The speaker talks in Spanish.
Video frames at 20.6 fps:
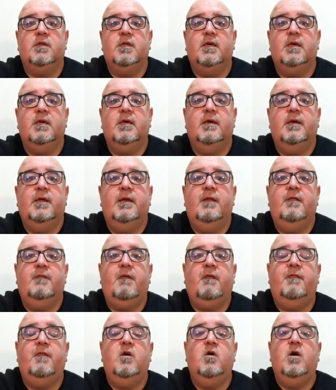de
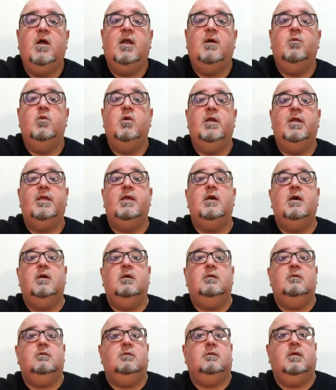iniciación a la
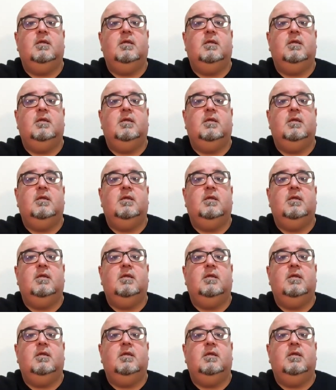bulería,